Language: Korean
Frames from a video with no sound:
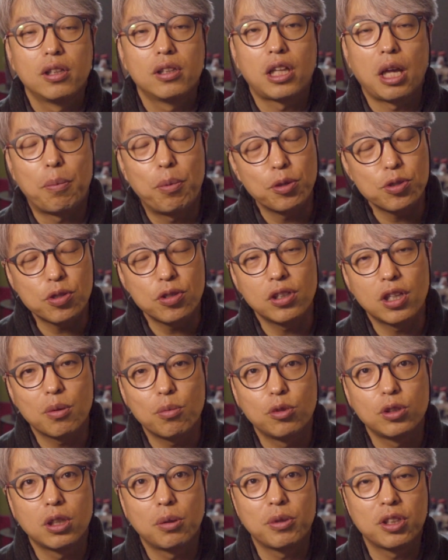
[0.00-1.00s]
대표적인 게
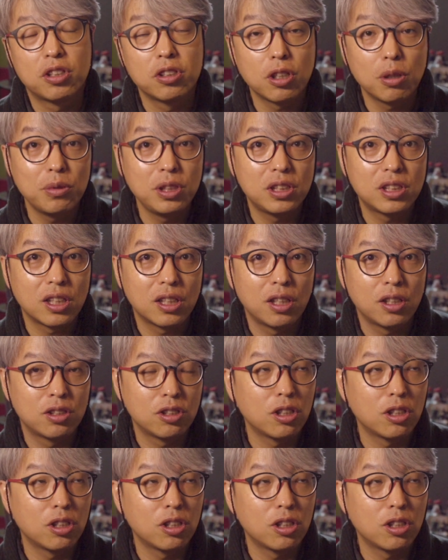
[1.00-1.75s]
뭐냐면 드럼이 있잖아요.